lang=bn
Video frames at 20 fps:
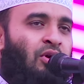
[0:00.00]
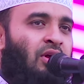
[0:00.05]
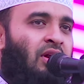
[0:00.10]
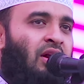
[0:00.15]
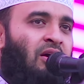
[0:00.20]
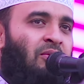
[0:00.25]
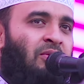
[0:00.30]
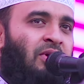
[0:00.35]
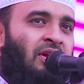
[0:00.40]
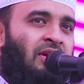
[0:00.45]
পড়েন
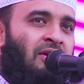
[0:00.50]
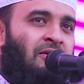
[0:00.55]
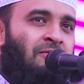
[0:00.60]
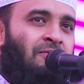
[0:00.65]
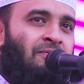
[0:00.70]
আমিন